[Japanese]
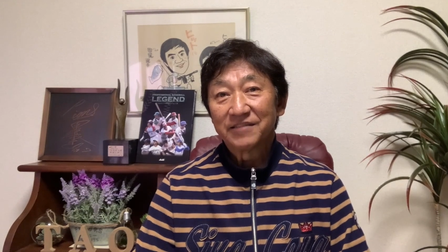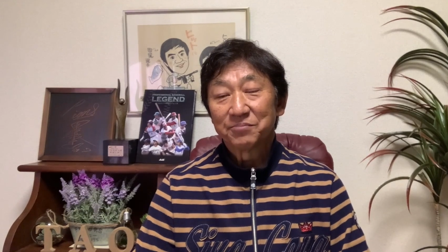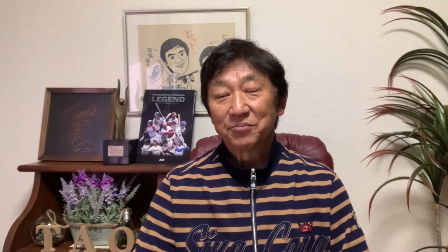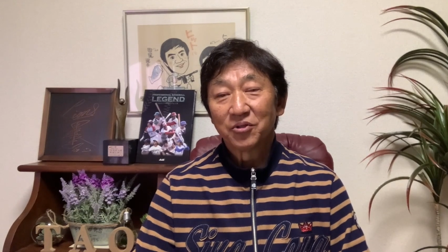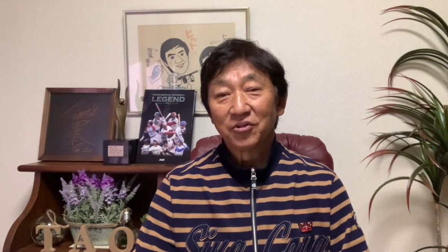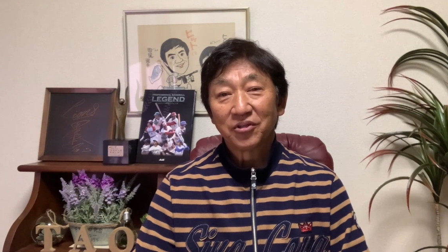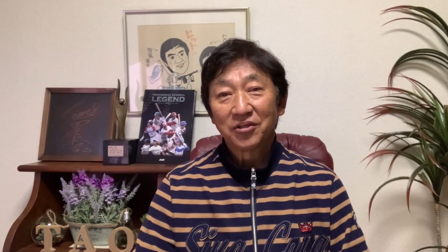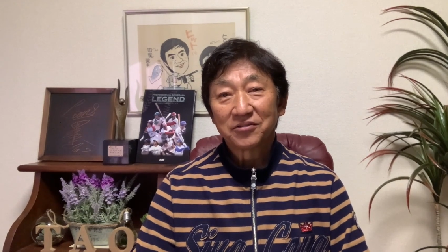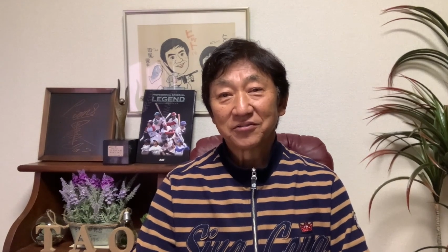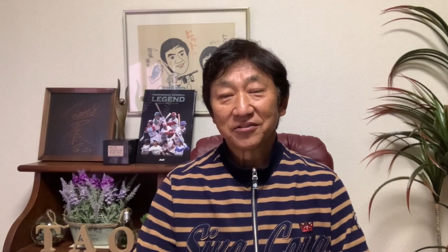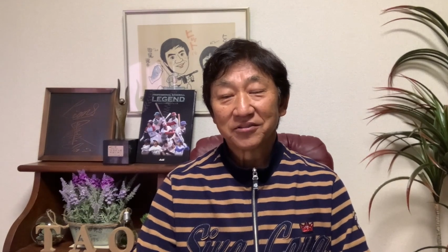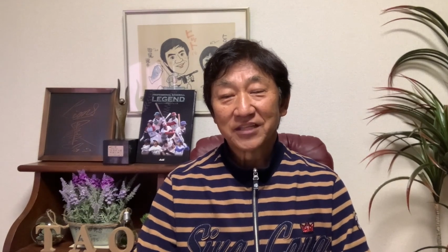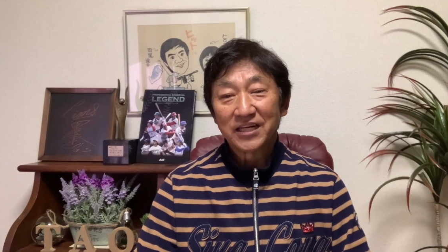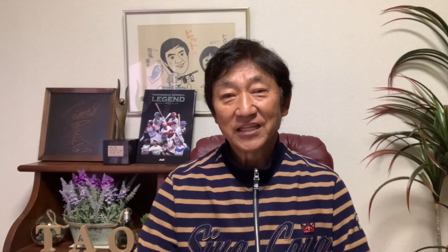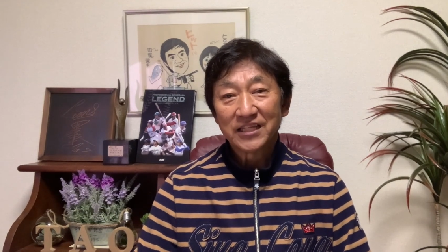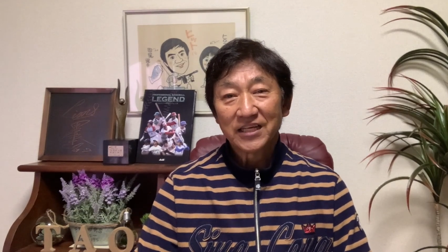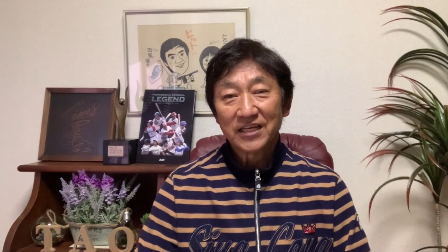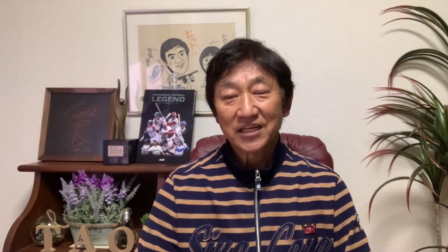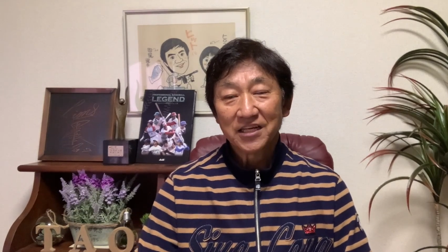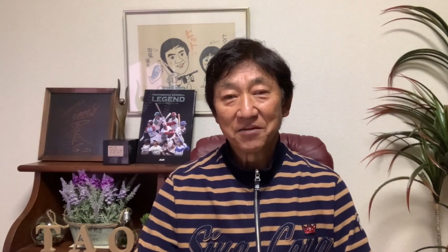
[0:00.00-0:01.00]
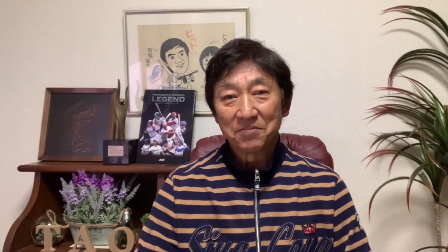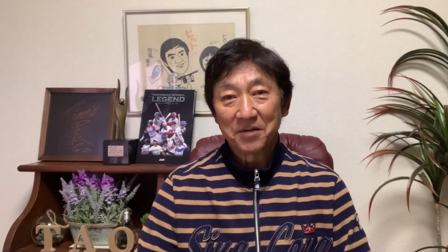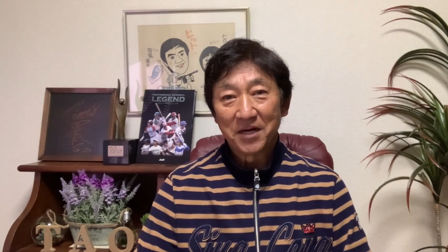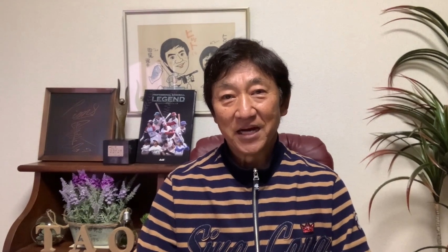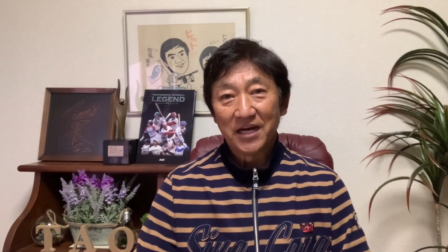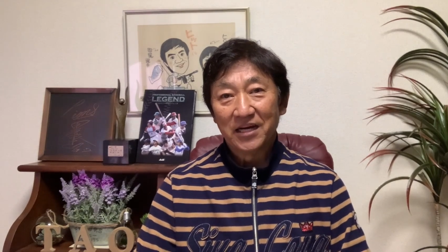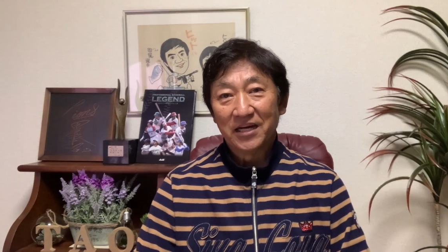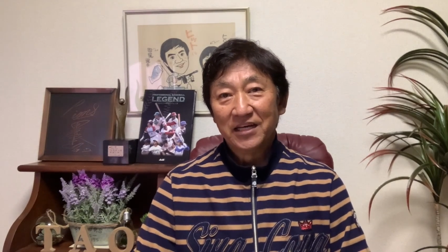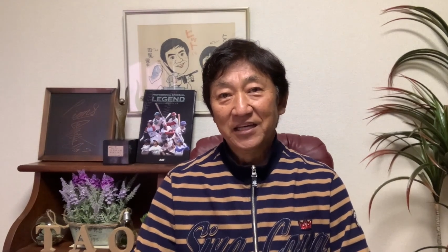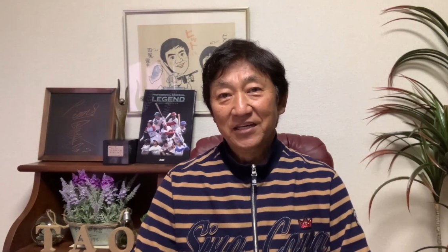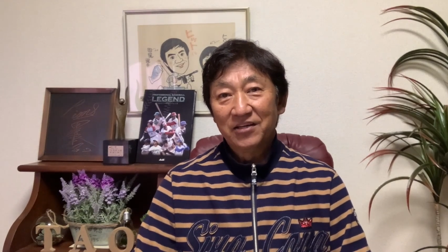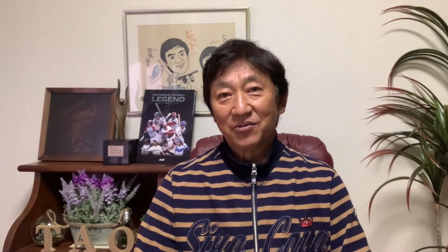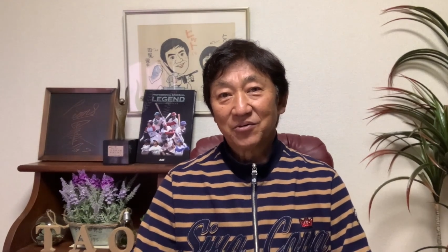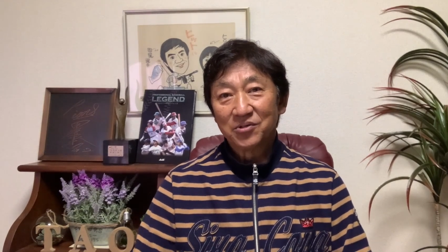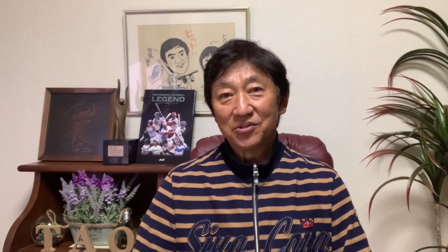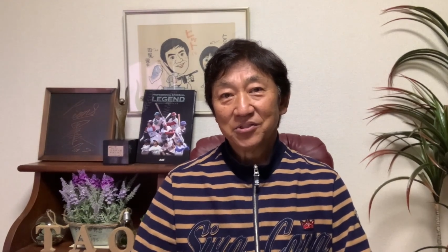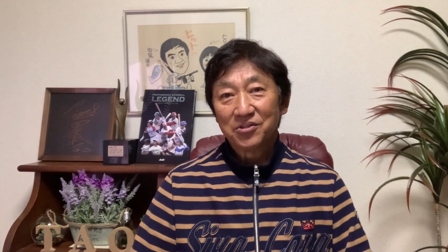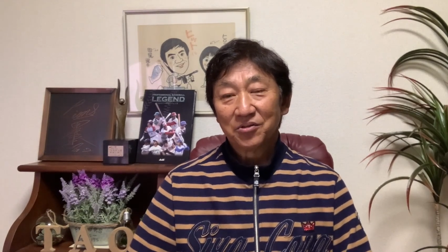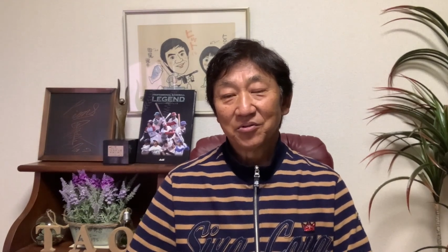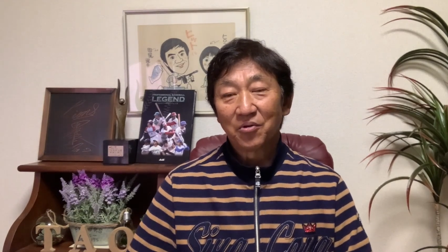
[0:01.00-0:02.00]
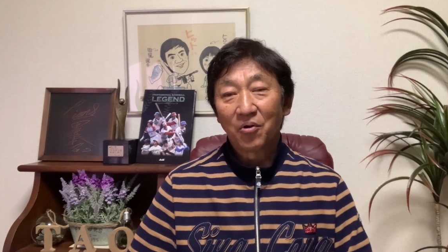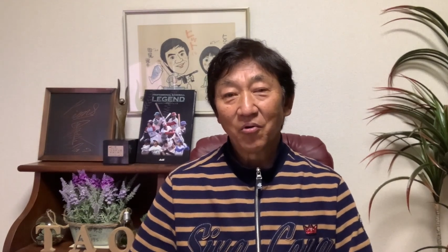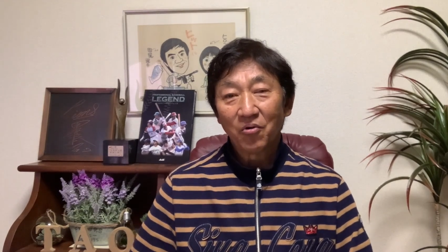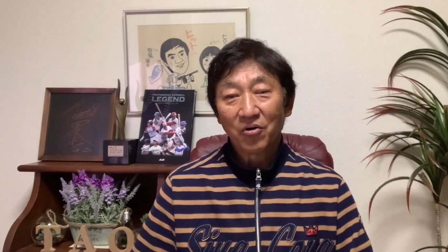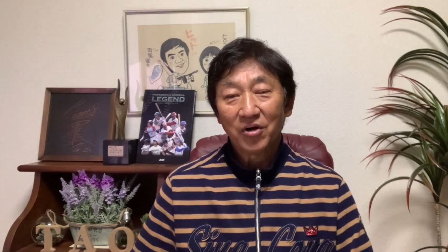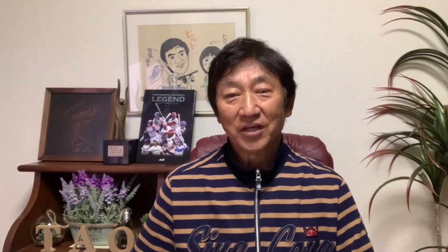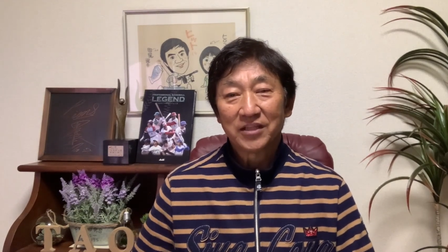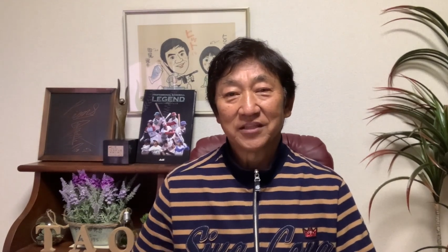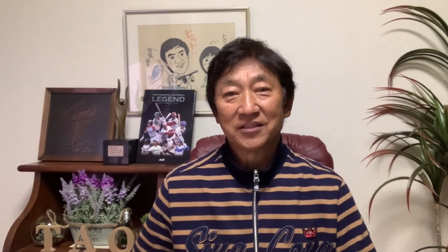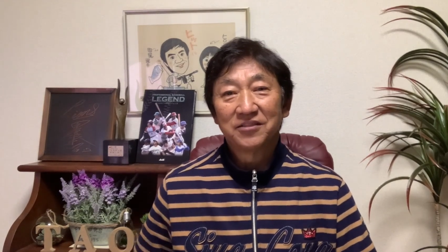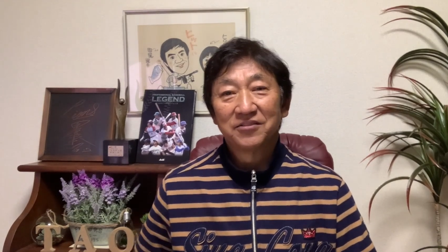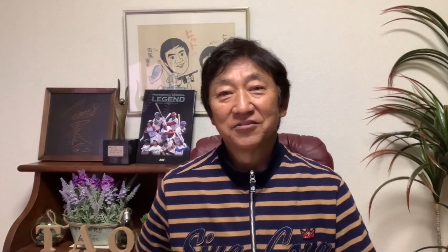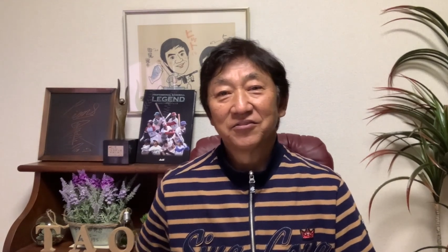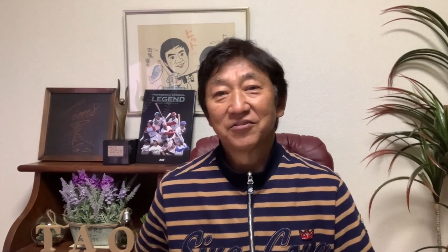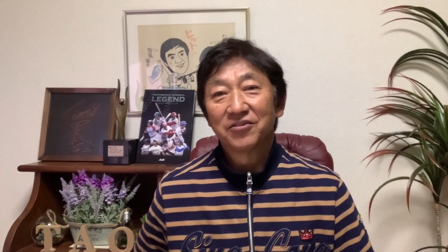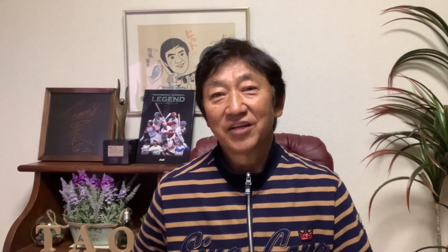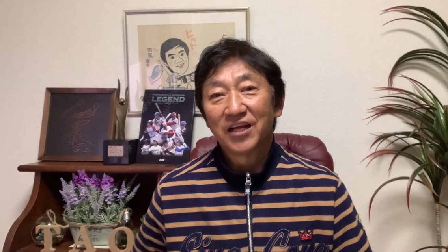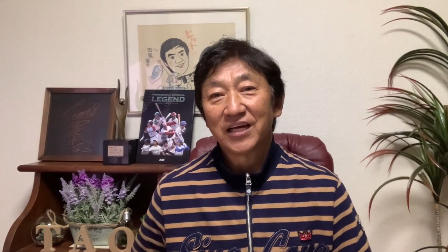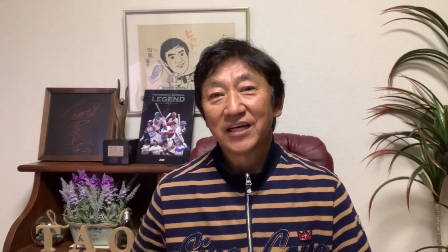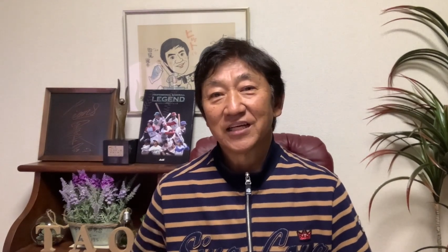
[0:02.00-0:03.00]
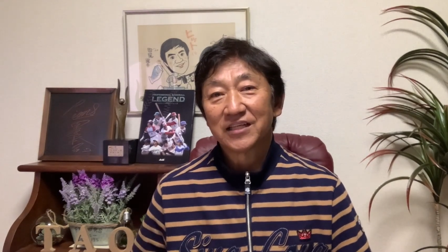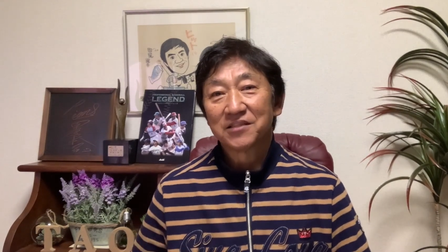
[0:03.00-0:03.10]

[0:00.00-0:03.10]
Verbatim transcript: プロテクトされなければお城取ろうかっていうような